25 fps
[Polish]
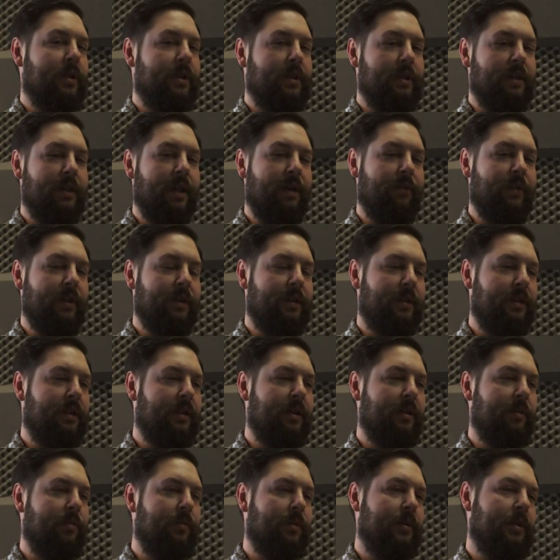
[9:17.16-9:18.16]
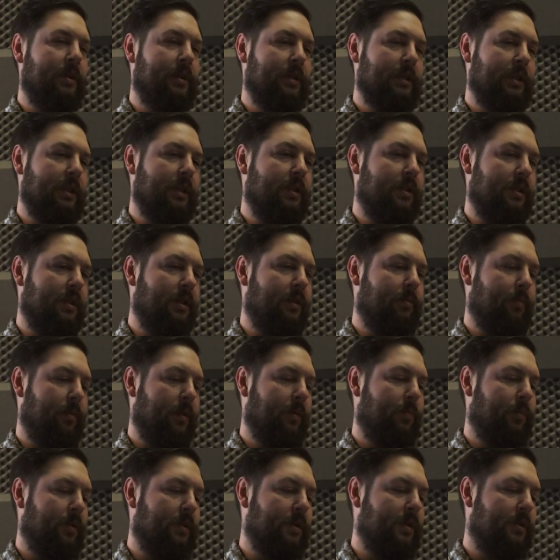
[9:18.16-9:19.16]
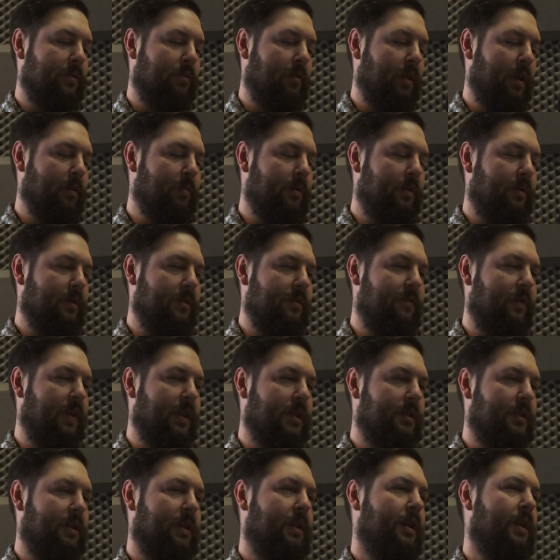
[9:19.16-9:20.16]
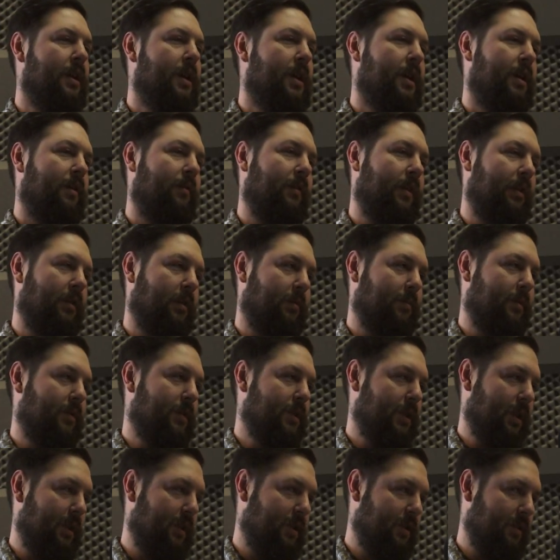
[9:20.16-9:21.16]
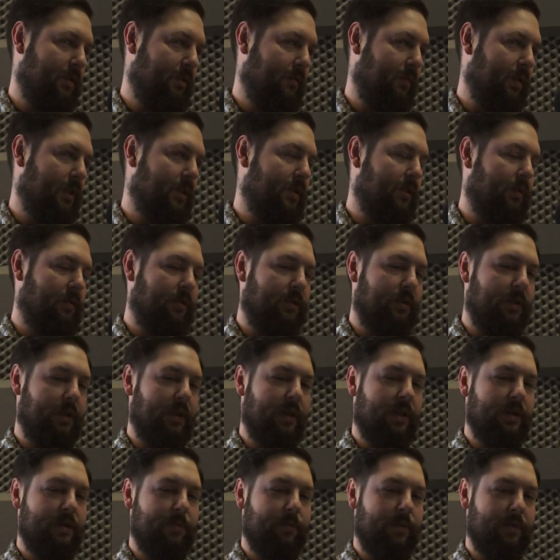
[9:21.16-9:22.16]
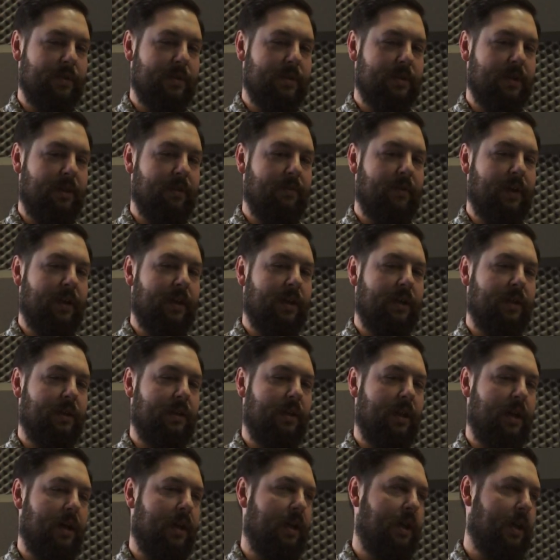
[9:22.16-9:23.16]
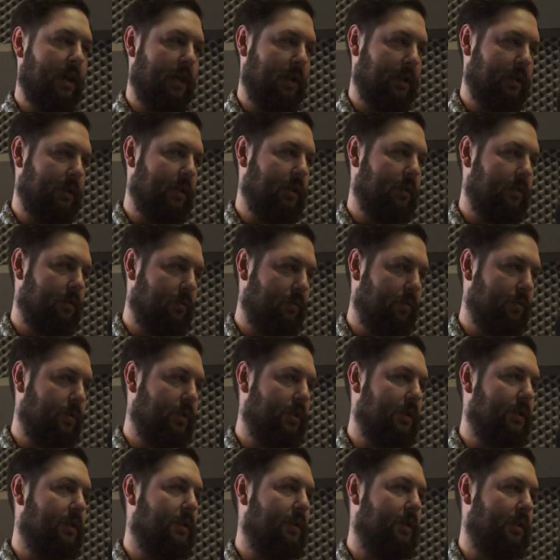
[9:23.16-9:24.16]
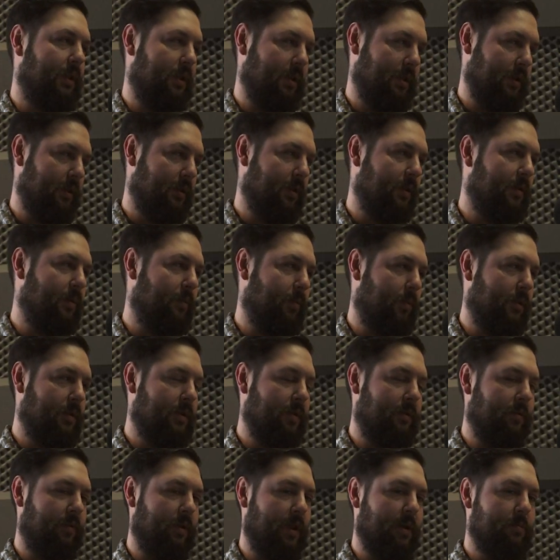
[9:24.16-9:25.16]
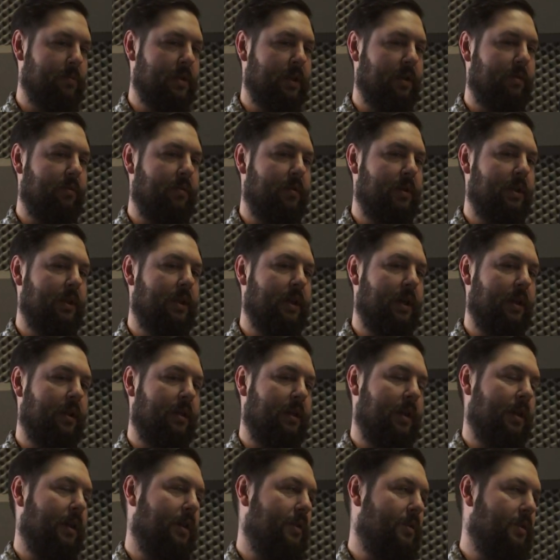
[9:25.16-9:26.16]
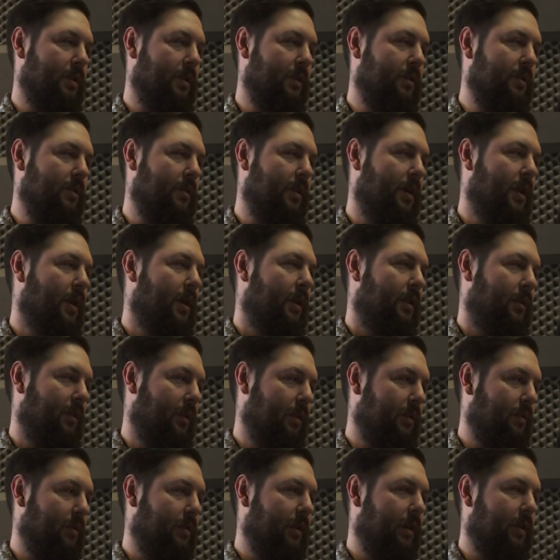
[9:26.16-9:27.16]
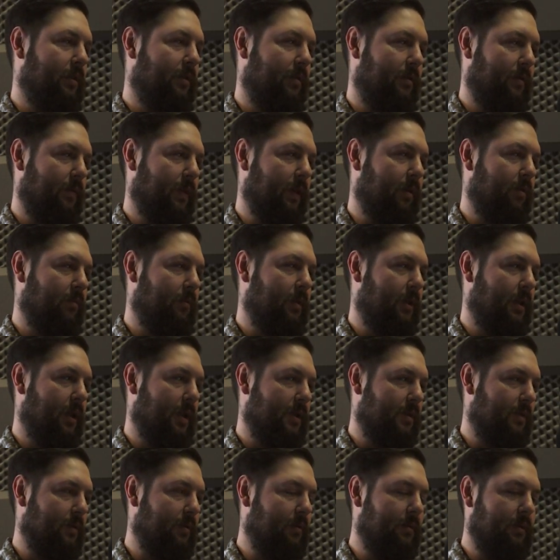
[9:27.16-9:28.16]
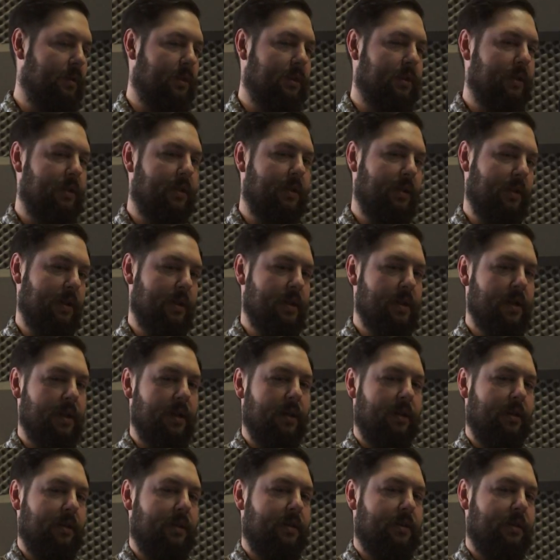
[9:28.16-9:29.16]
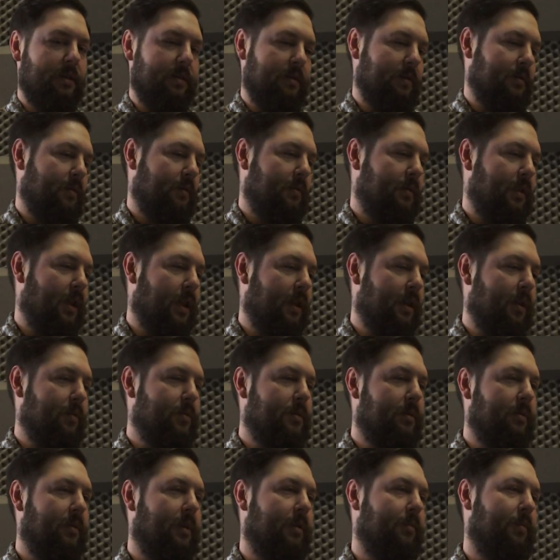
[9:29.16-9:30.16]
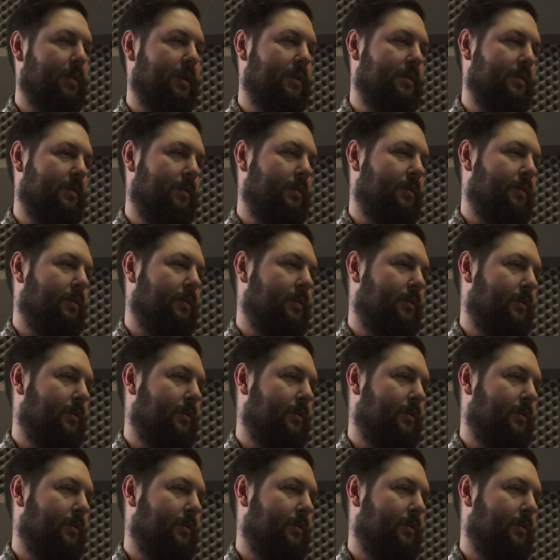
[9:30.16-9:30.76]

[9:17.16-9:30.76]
y, nawet gdy, y, jeśli pozyskujemy to zwierzę, wiadomo, część zwierząt jest pozyskiwana dla tej tuszy i pożytkujemy je kulinarnie, a część tylko dla trofeum i dla skóry. I no, ja na przykład bardzo